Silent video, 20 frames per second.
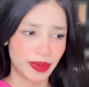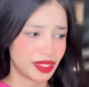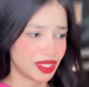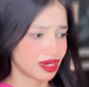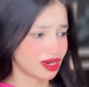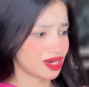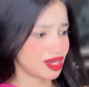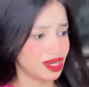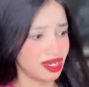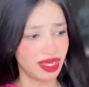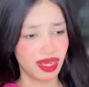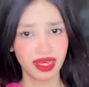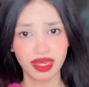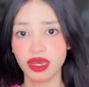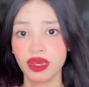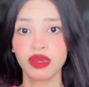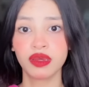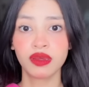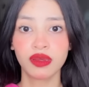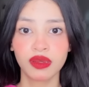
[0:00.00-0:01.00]
पापा अभी तक घर
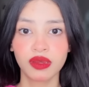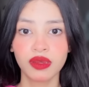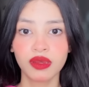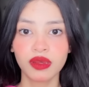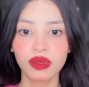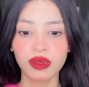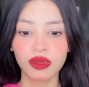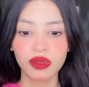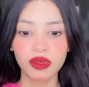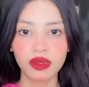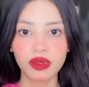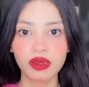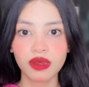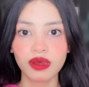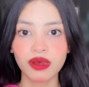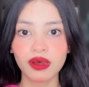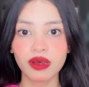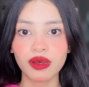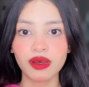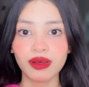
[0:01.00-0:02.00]
नहीं आए मम्मी मैं आ
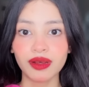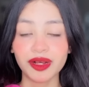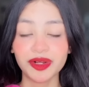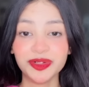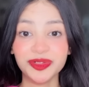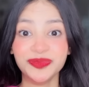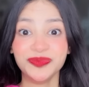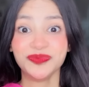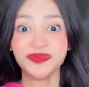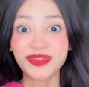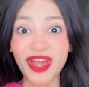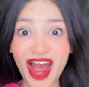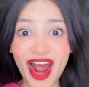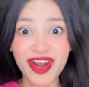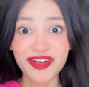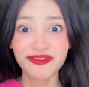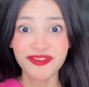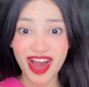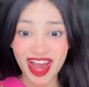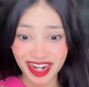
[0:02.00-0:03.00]
गया
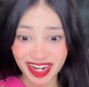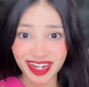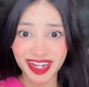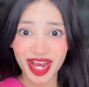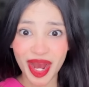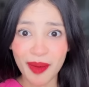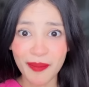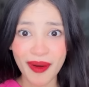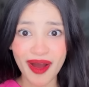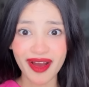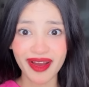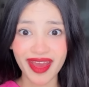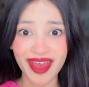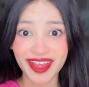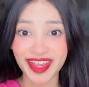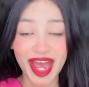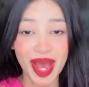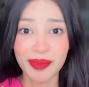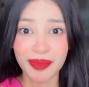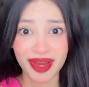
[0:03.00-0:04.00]
डैड फाइनली आप
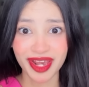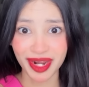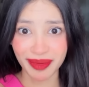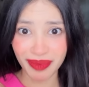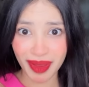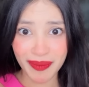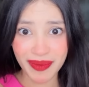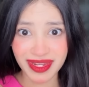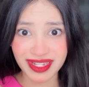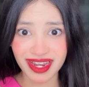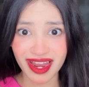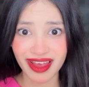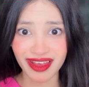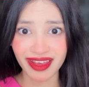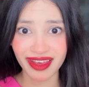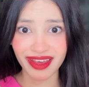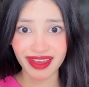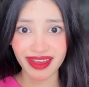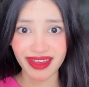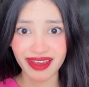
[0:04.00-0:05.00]
आ गए क्या आप घर के
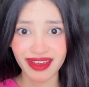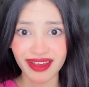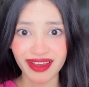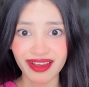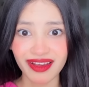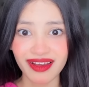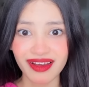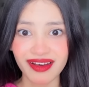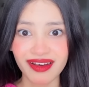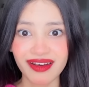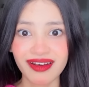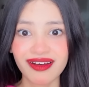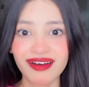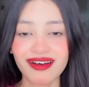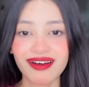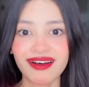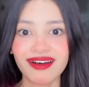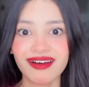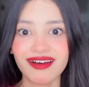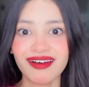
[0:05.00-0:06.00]
पेपर्स लाए हैं हाँ
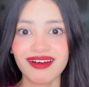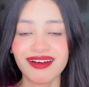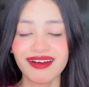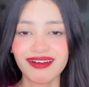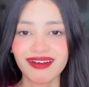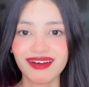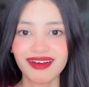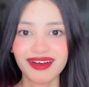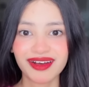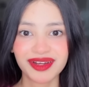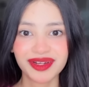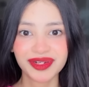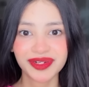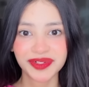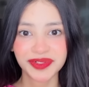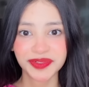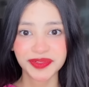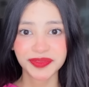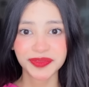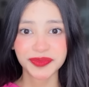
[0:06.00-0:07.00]
मिंकी तुम्हारी मम्मी ने बताया
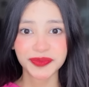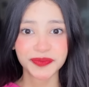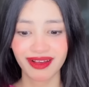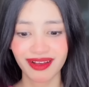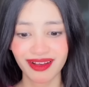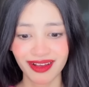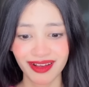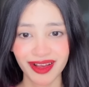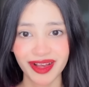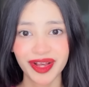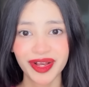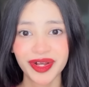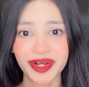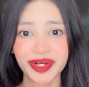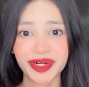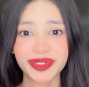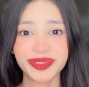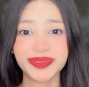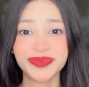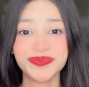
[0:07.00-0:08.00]
था कि तुम्हें उनकी जरूरत
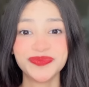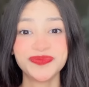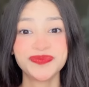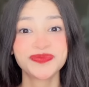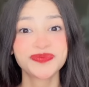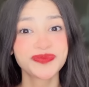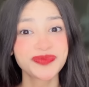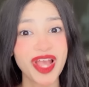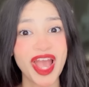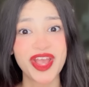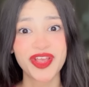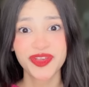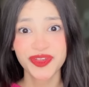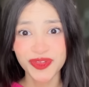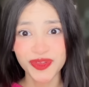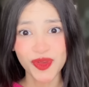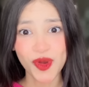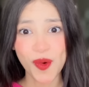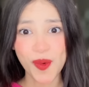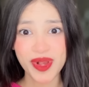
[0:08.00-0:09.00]
है ना ये लो
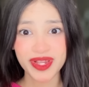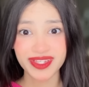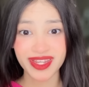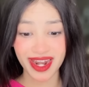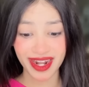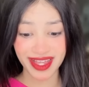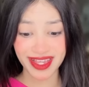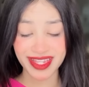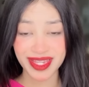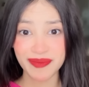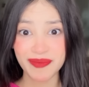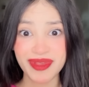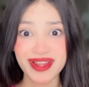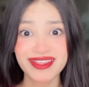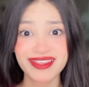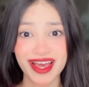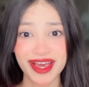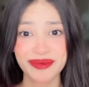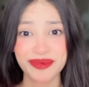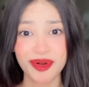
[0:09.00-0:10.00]
थैंक यू सो मच डैड इससे
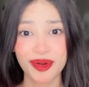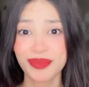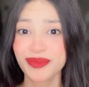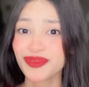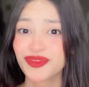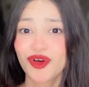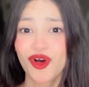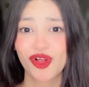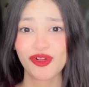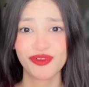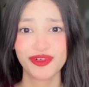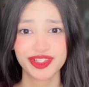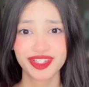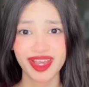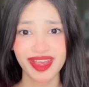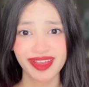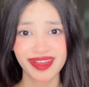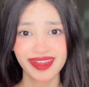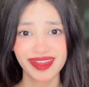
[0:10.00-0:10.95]
मेरी सारी प्रॉब्लम सॉल्व हो